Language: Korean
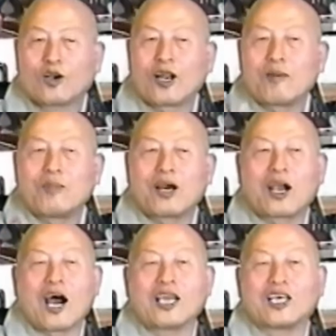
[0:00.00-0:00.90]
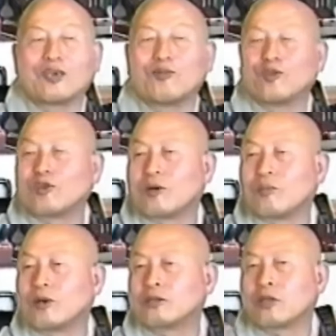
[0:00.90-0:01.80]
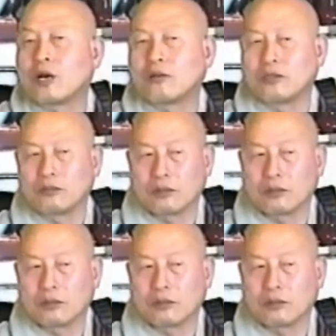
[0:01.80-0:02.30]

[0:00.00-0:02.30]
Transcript: 그럼 막 강의 기분이 좋았다고 살았어그